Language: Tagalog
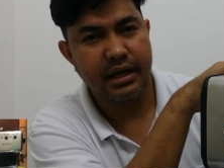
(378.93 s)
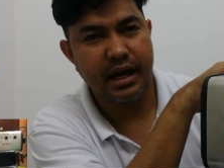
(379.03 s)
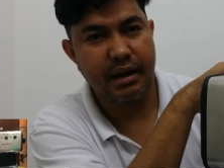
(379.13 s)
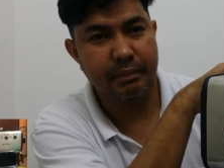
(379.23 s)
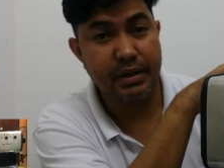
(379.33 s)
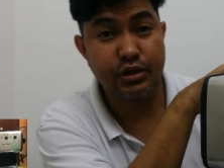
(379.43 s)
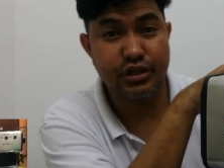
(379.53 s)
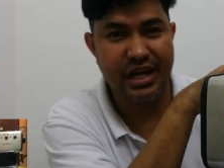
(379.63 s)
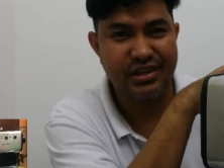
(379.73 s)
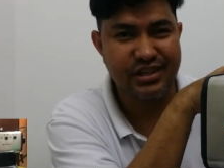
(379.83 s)
uh,
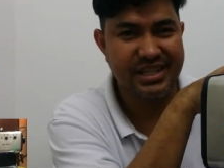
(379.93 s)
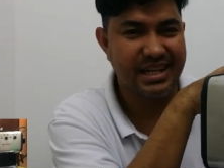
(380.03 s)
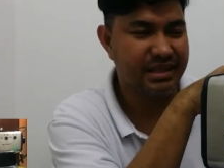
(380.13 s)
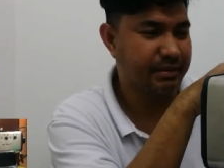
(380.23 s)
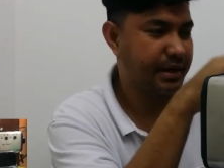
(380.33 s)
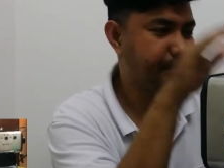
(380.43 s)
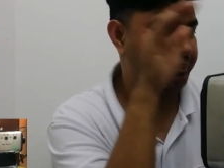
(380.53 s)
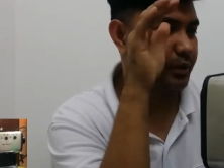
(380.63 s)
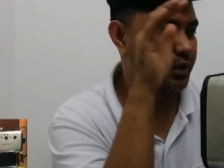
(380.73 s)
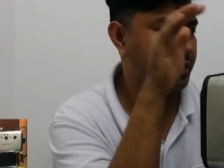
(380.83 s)
pasosyal-sosyal, di ba?
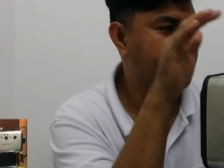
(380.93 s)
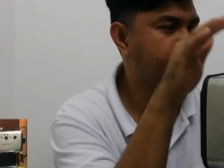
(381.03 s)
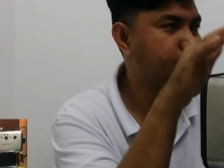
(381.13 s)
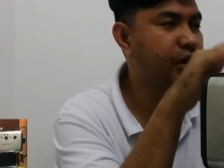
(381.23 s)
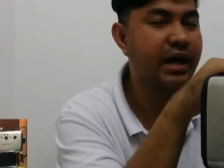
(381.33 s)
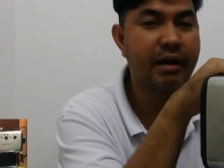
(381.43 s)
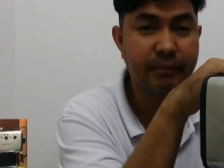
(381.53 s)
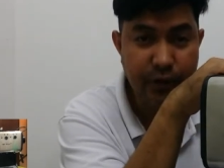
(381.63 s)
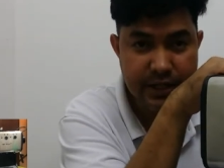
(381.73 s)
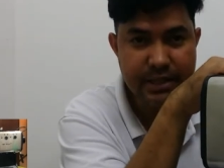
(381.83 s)
So, kung
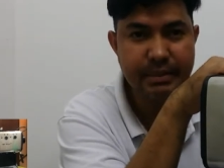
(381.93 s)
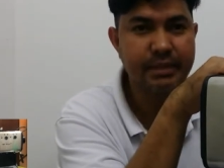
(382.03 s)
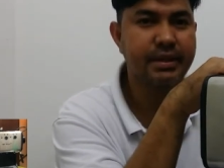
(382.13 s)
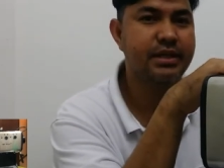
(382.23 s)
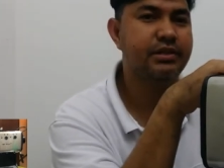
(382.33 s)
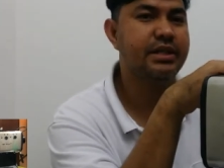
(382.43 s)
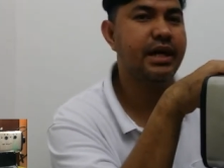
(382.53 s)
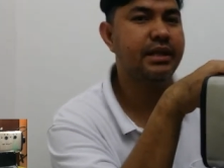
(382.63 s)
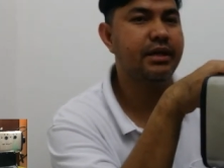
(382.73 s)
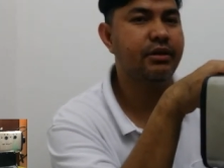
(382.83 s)
afford naman ng mga
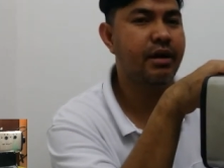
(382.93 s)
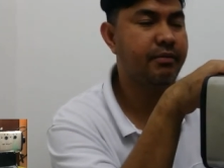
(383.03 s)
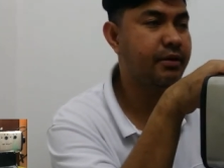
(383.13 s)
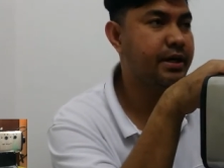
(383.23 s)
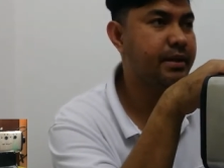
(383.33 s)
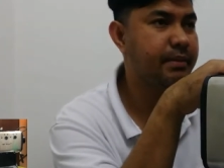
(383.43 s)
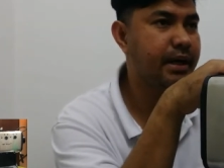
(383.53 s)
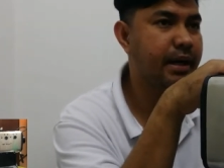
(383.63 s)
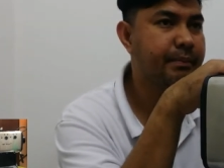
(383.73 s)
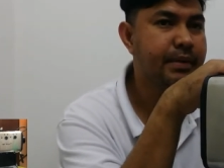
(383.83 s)
estudyante or afford ng
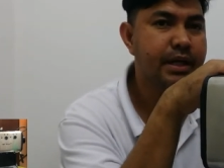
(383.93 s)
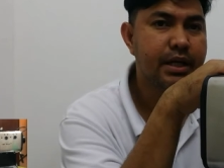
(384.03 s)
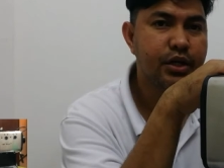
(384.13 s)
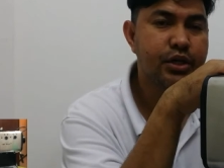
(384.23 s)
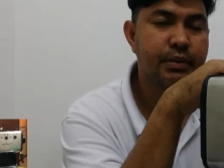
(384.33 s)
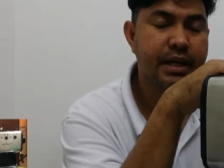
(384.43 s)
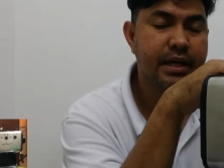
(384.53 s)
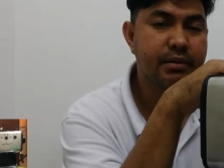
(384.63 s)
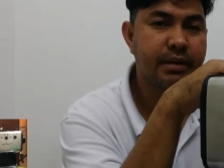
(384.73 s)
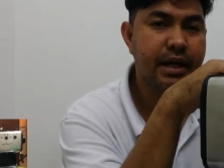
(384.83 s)
mga,
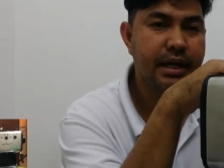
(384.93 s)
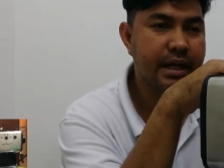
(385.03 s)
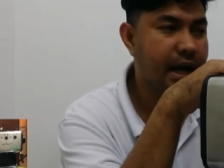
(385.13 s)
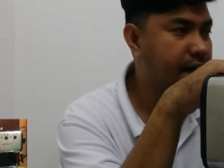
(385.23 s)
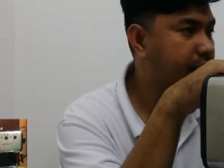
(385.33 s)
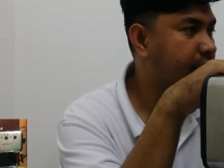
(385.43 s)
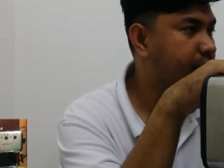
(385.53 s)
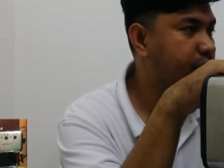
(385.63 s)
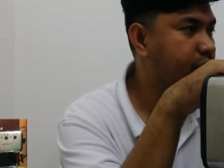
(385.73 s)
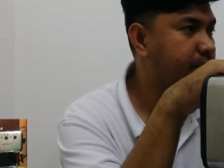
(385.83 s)
usually yung mga
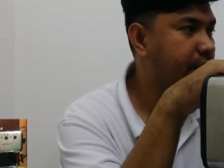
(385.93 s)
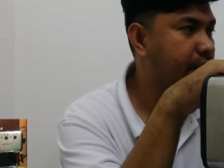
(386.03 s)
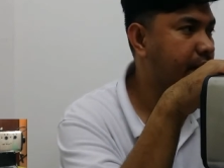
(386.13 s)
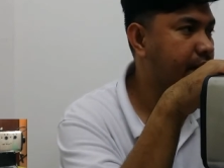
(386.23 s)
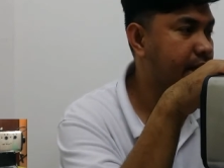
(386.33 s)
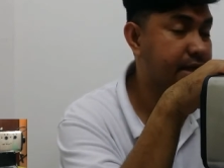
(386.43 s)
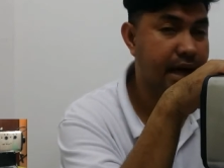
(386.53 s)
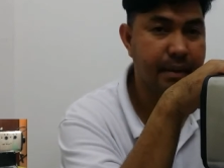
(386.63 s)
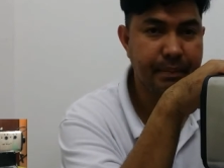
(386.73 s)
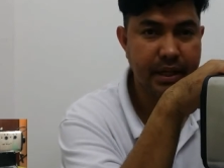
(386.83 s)
nagagano'n yung mga nasa
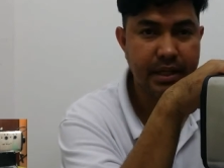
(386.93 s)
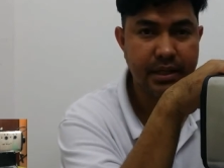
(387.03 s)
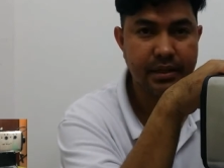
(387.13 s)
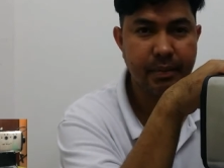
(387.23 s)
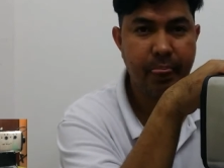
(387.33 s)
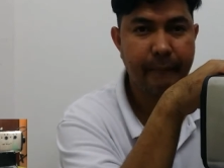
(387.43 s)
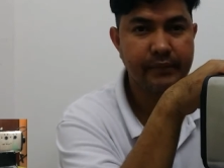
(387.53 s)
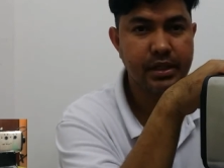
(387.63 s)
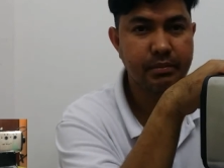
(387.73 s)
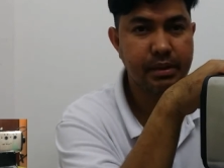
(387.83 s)
company,
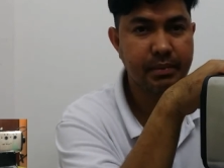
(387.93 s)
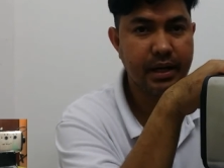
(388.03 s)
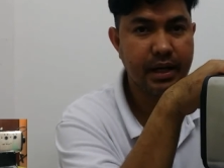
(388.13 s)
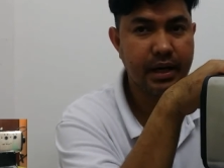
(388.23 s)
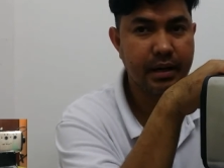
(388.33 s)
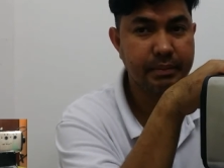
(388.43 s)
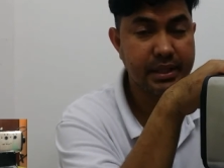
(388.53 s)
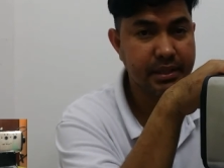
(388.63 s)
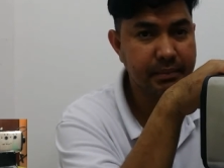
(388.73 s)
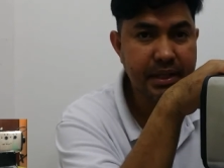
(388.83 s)
yung may mga
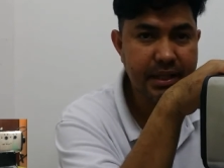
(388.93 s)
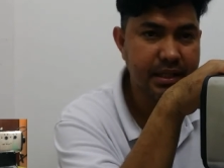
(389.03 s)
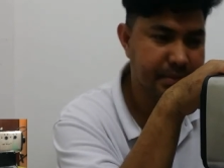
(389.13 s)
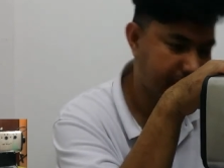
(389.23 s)
meeting-meeting, di